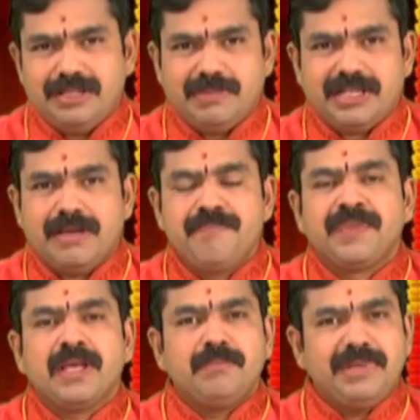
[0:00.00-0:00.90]
లేదు మనకి
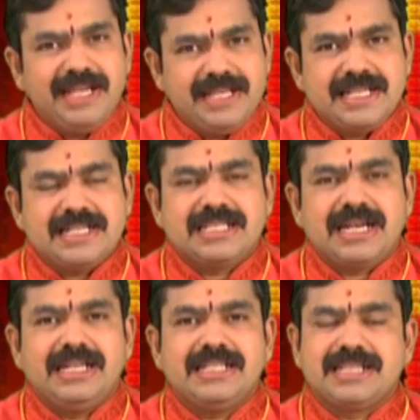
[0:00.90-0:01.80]
మీరు ఏం
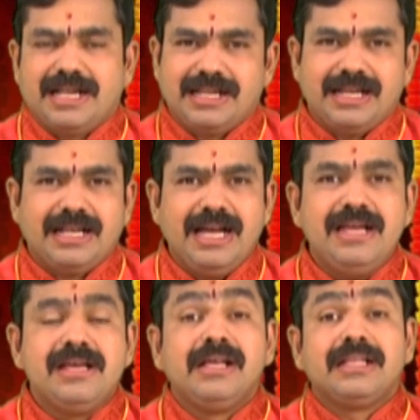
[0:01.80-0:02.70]
చేస్తారంటే చక్కగా
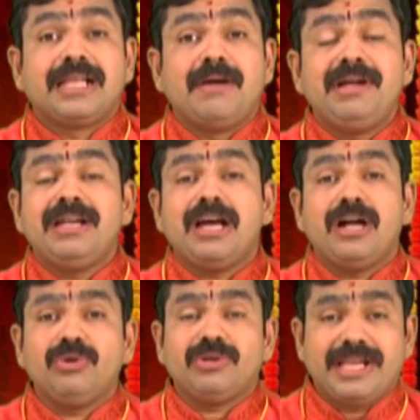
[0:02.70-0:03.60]

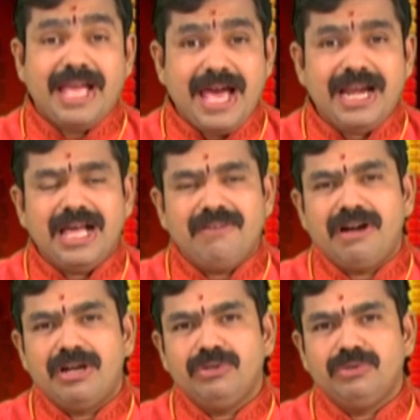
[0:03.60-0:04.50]
తమిళనాడు కేరళ
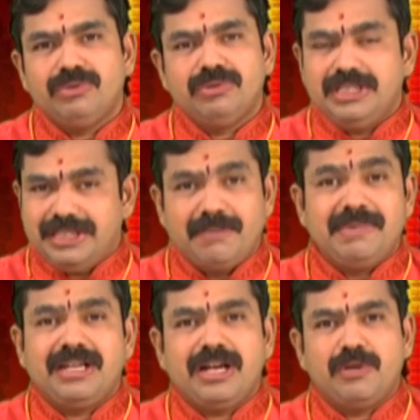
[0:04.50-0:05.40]
వాళ్ళు ఈ
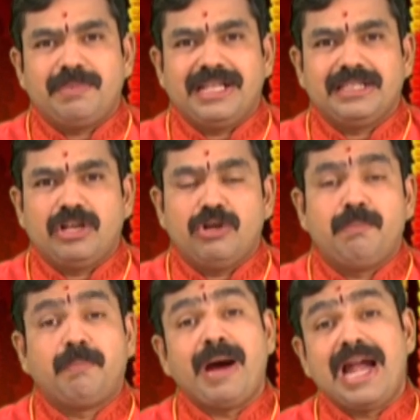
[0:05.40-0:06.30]
తమిళనాడు ప్రాంతంలో
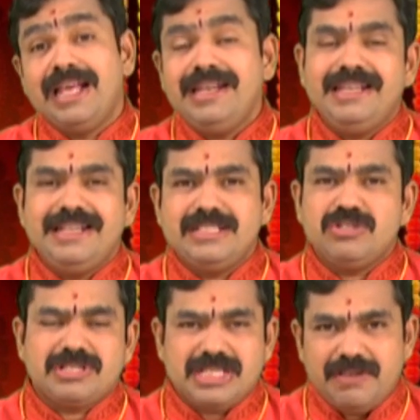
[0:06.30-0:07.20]
పళని నుంచి
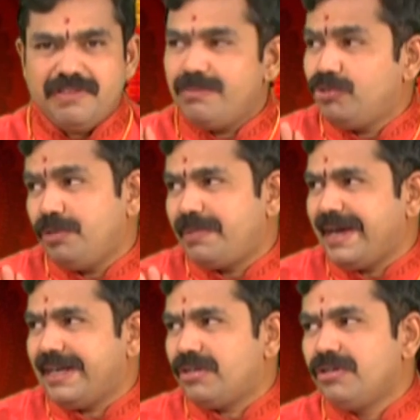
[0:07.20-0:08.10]
వస్తాయి వీపూది
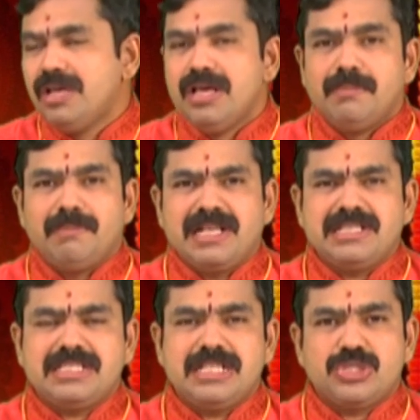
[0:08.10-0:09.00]
ప్యాకెట్లు
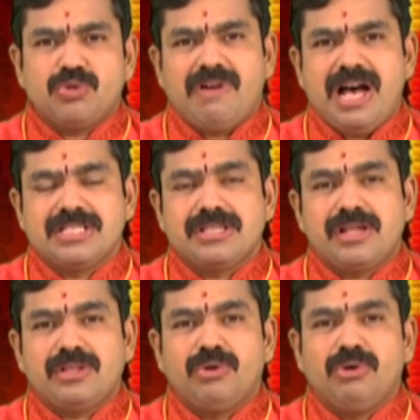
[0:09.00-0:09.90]
మంచి
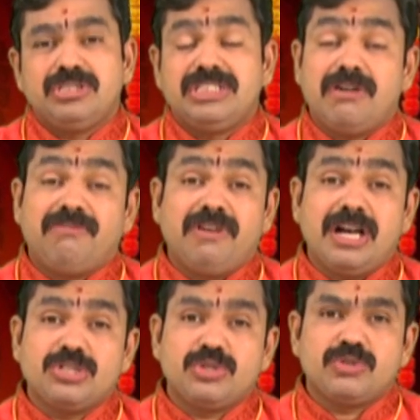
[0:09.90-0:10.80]
సువాసనతో
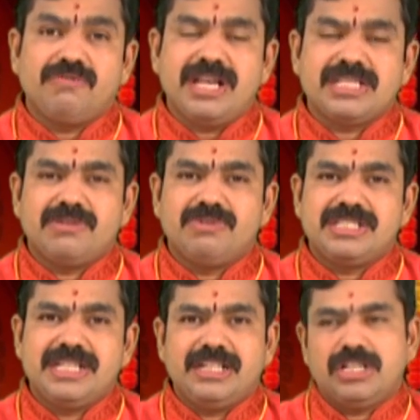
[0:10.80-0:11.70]
జవ్వాజు సువాసన
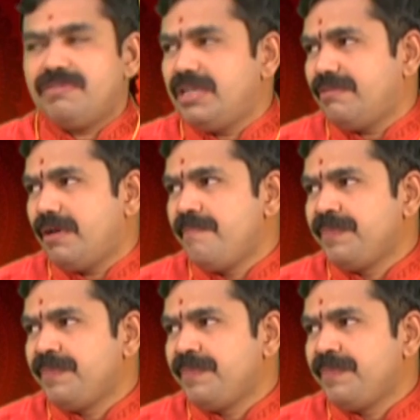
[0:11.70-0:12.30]
వచ్చేటటువంటివి